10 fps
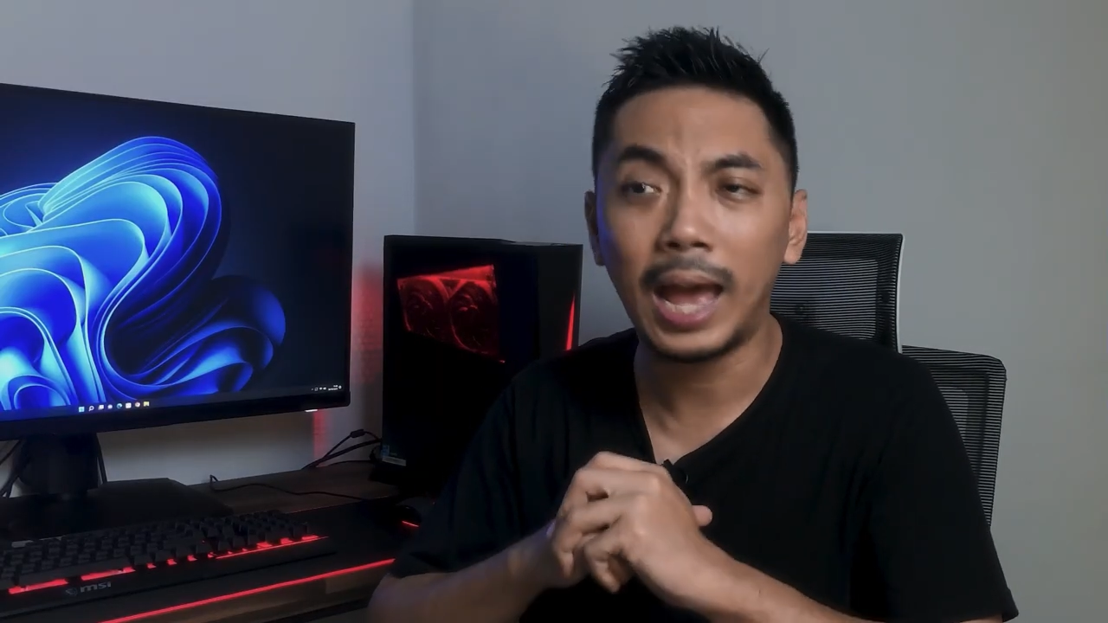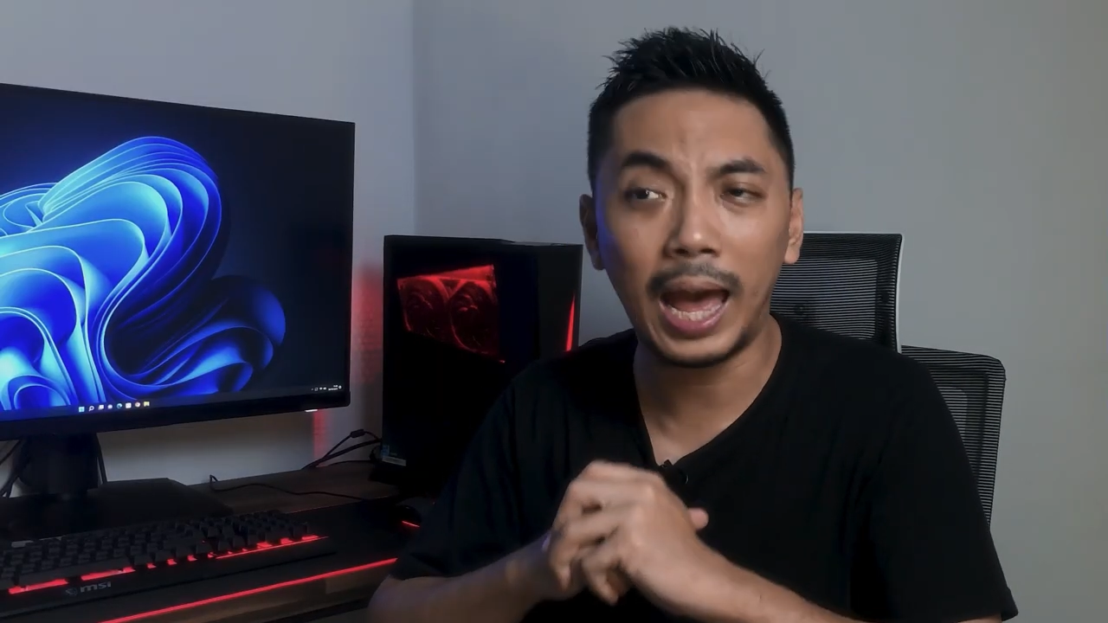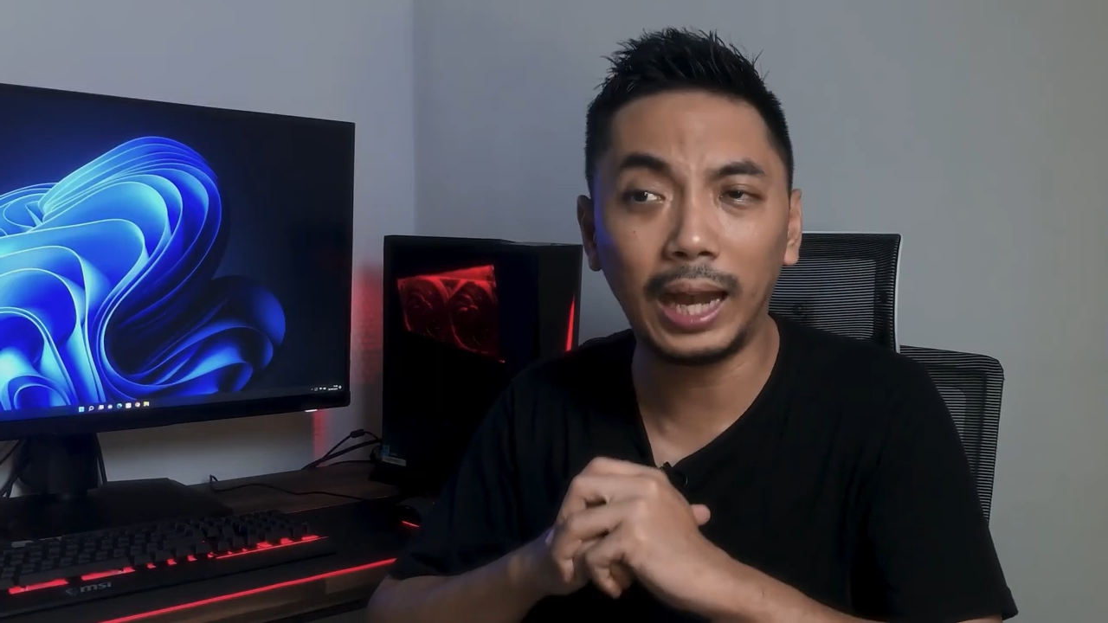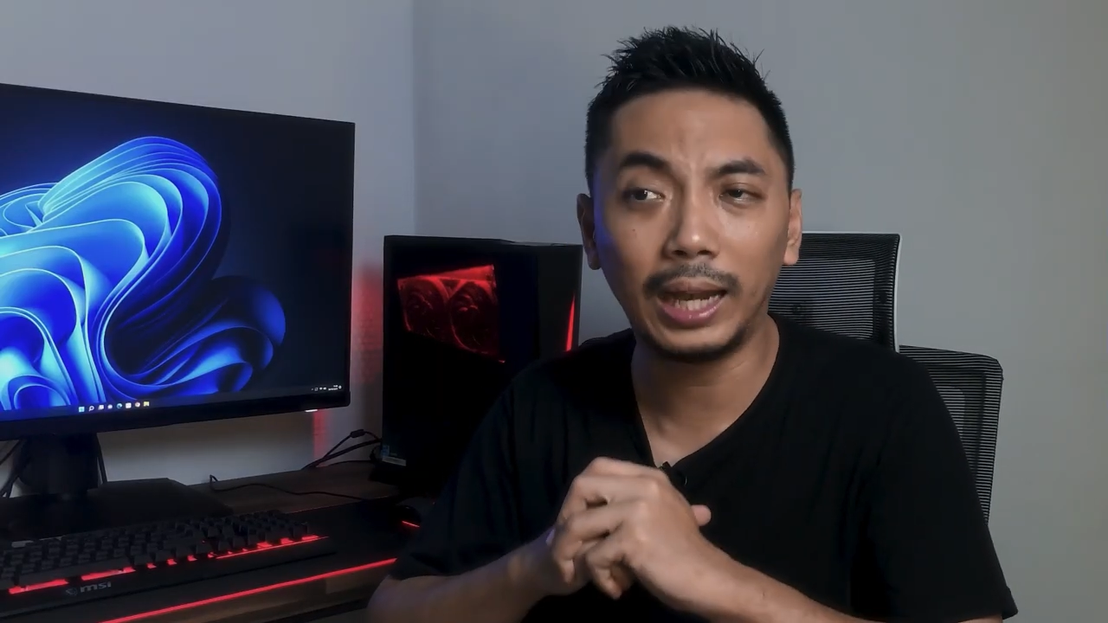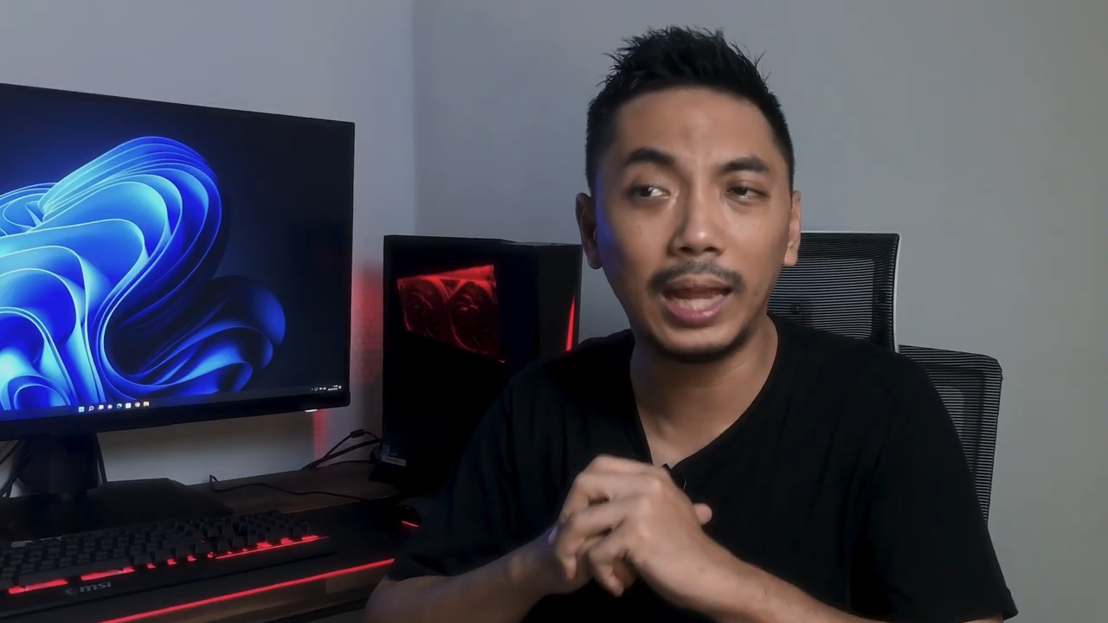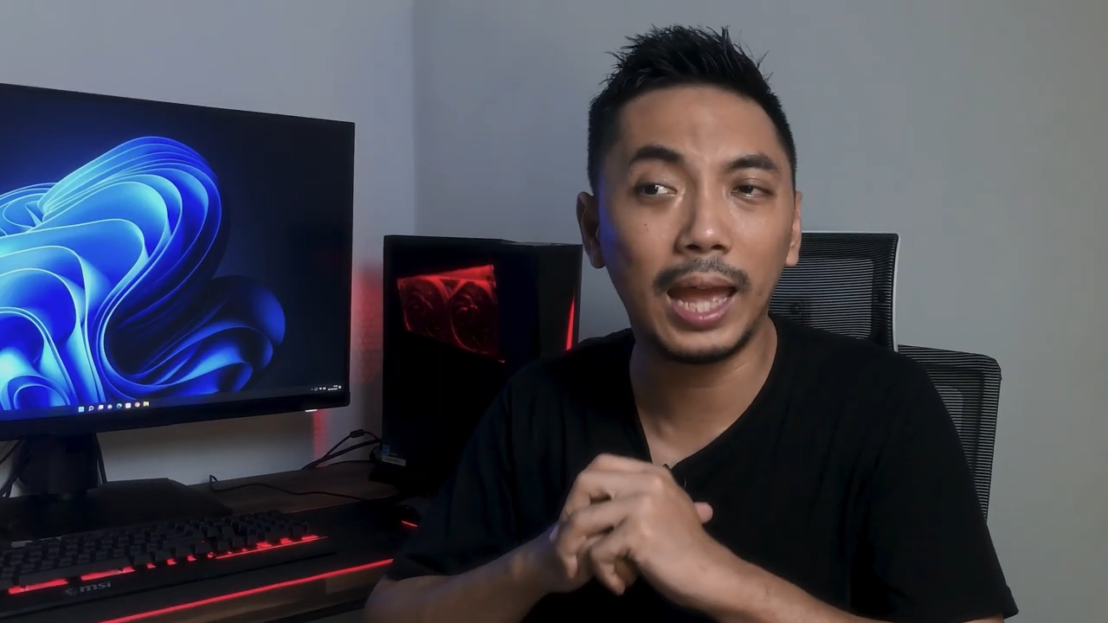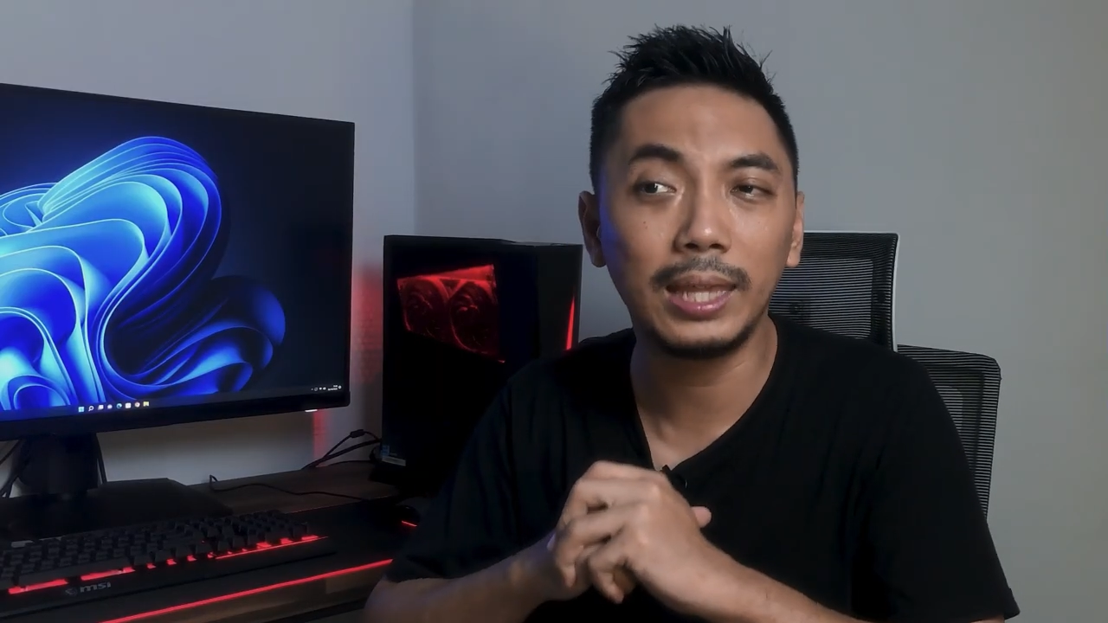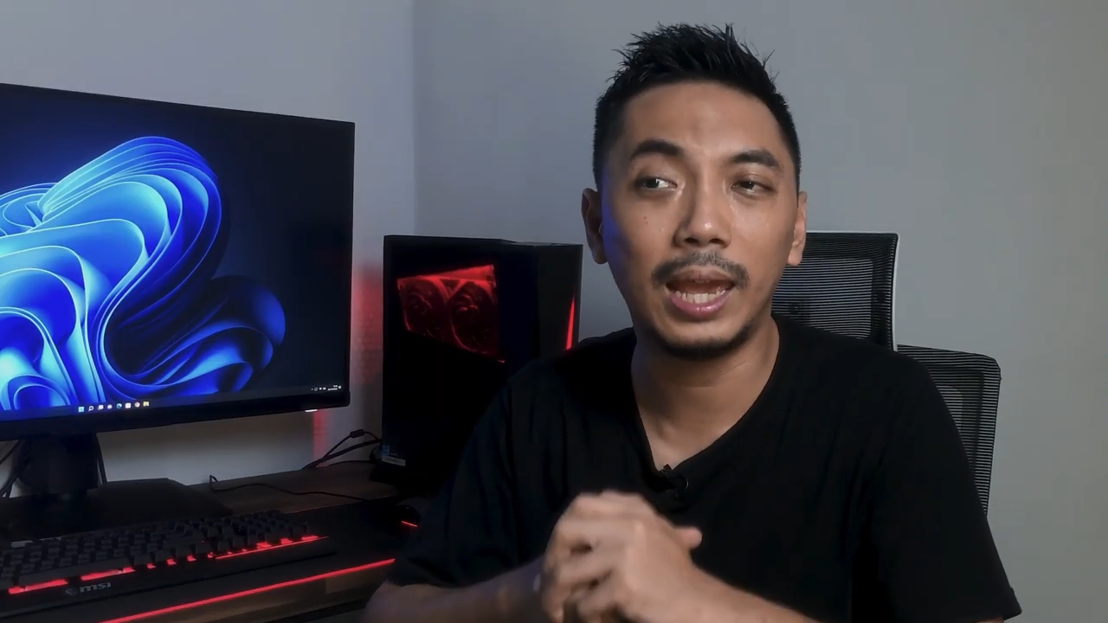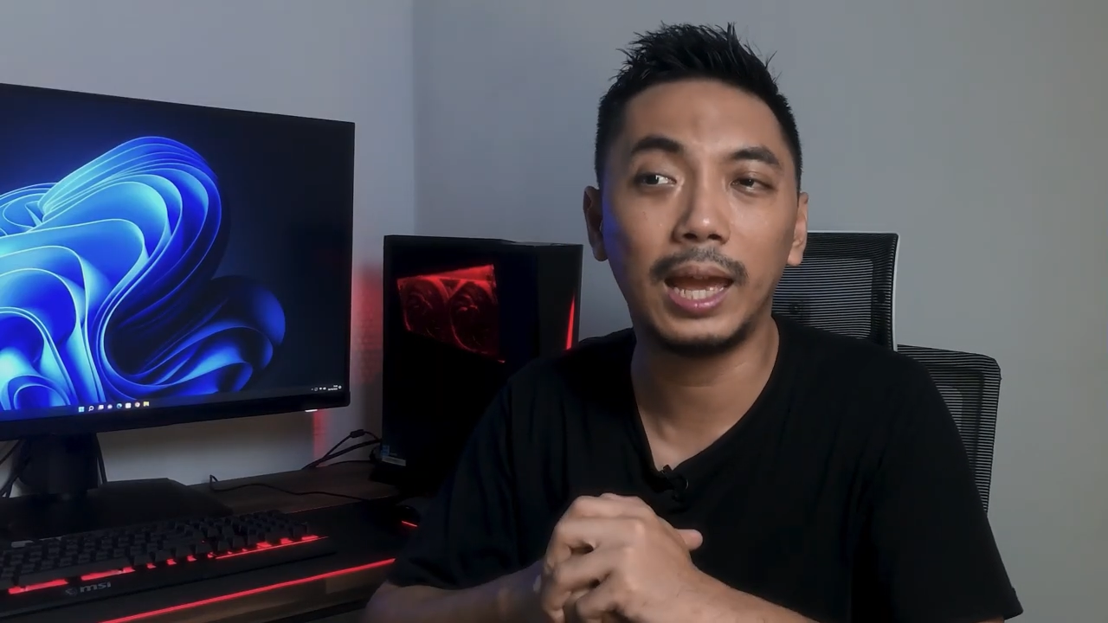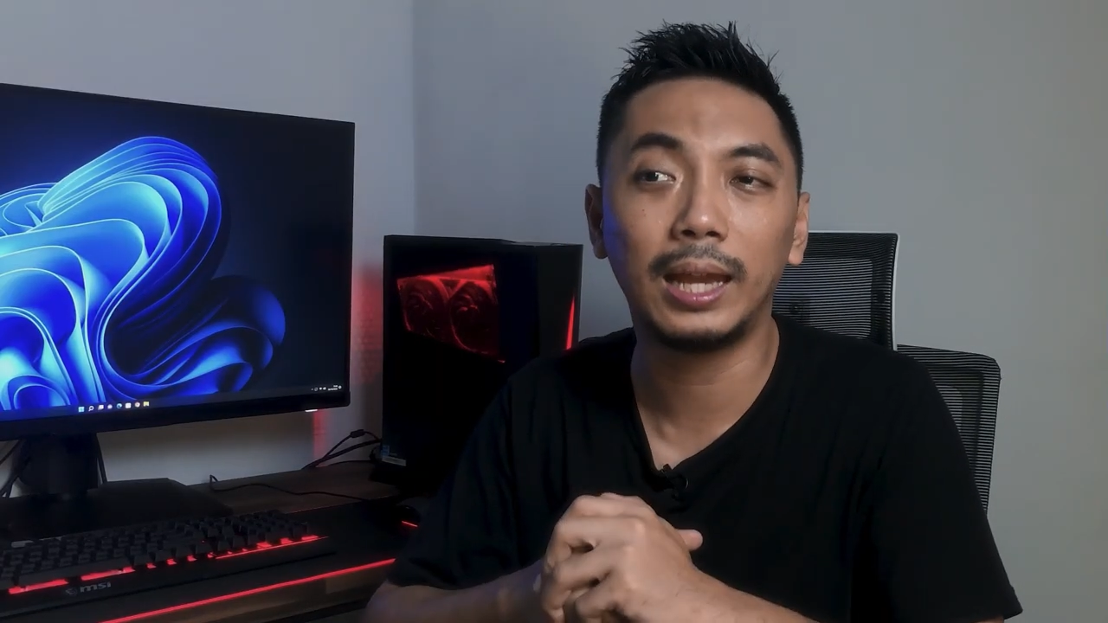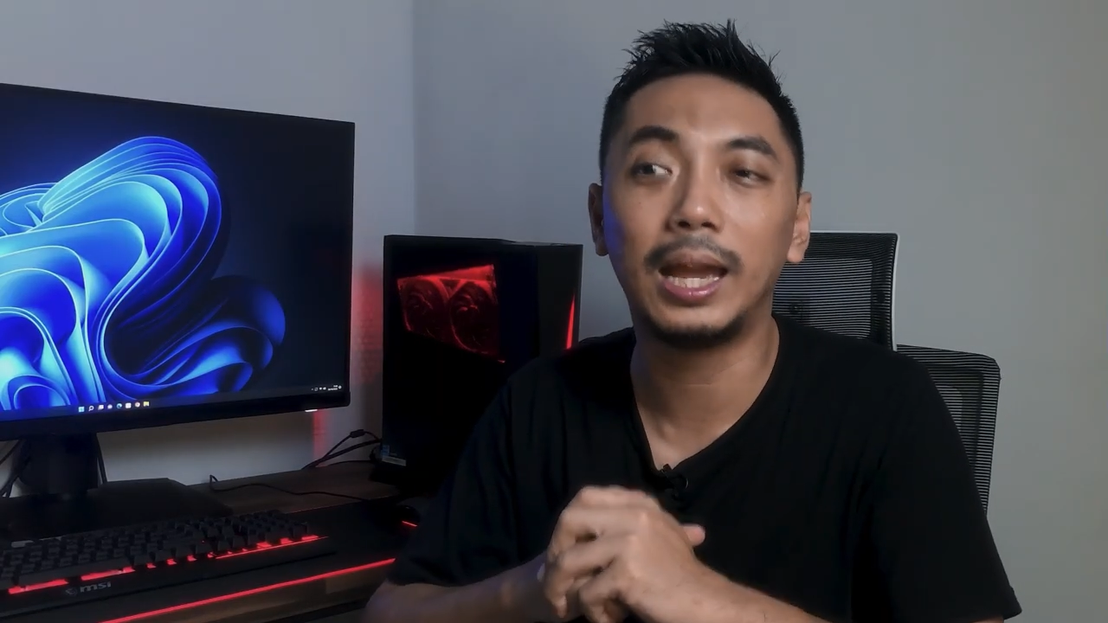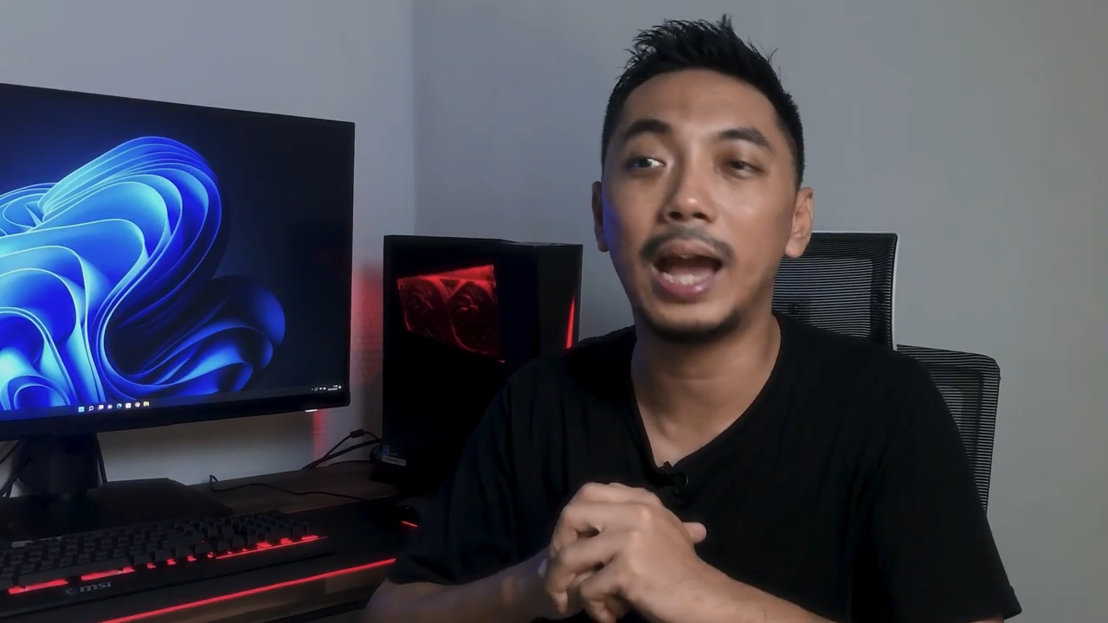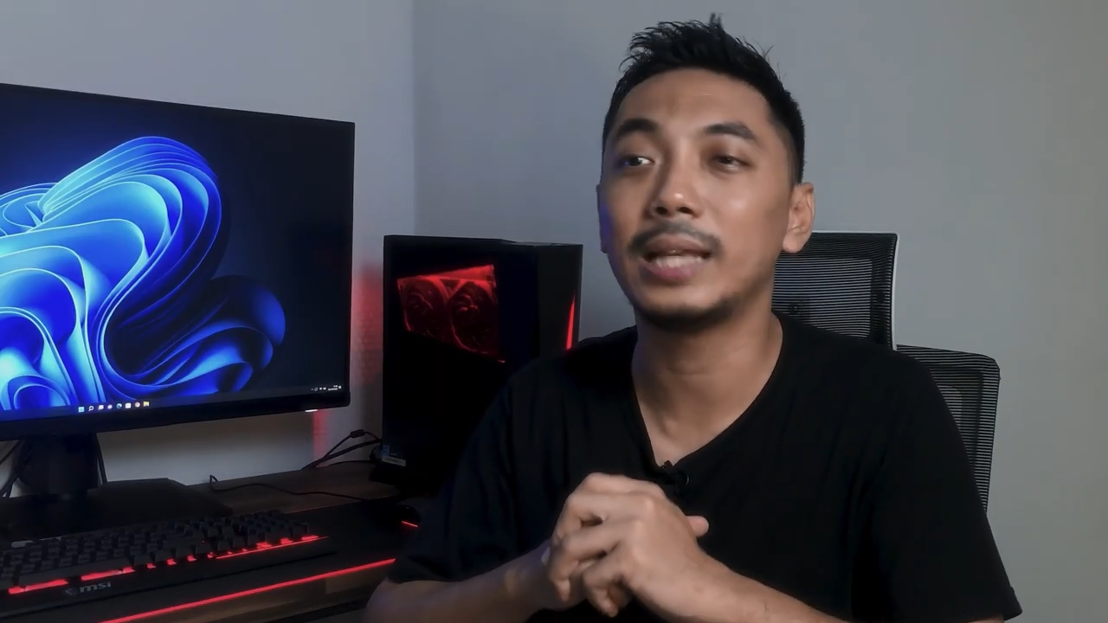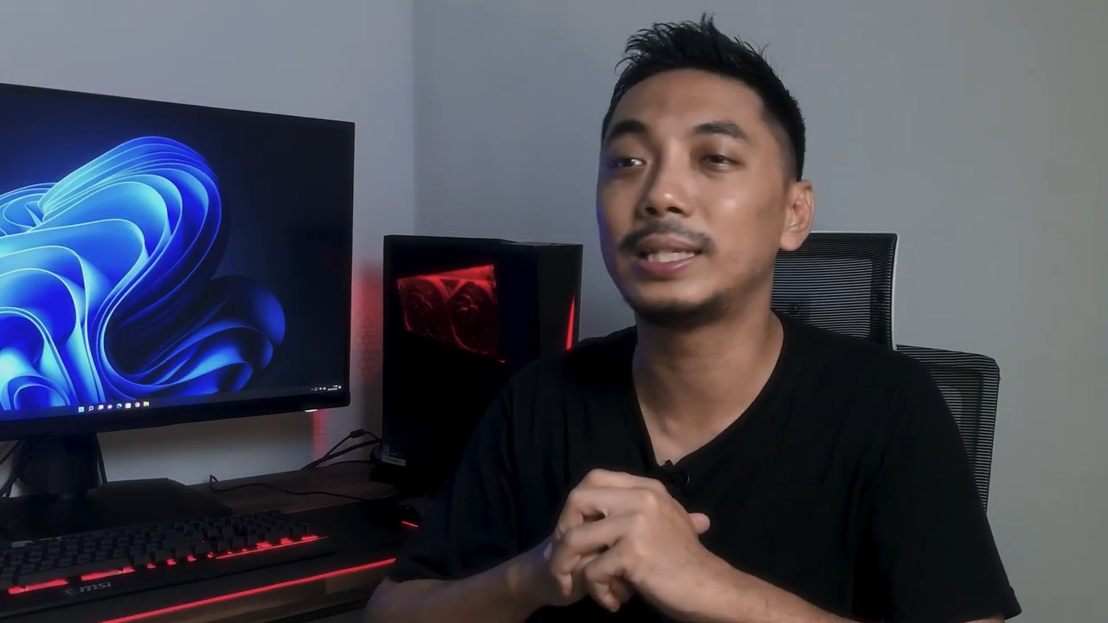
harganya gak